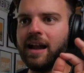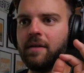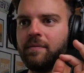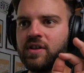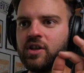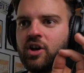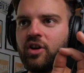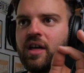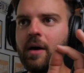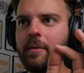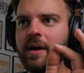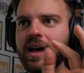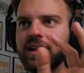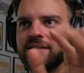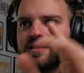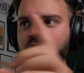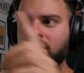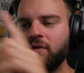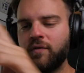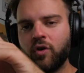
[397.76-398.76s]
El video de
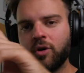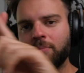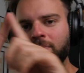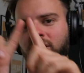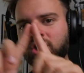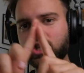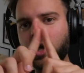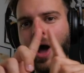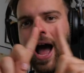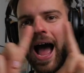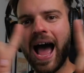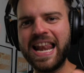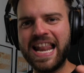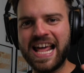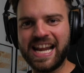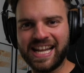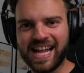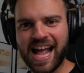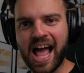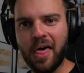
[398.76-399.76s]
abejas tiene un formato
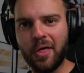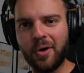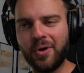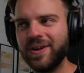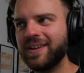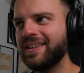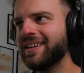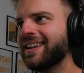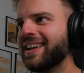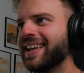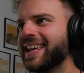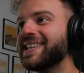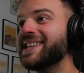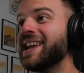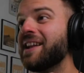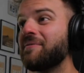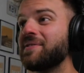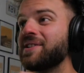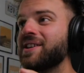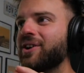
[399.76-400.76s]
alargado y
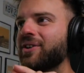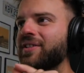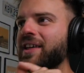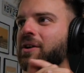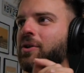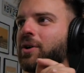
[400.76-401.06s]
el video de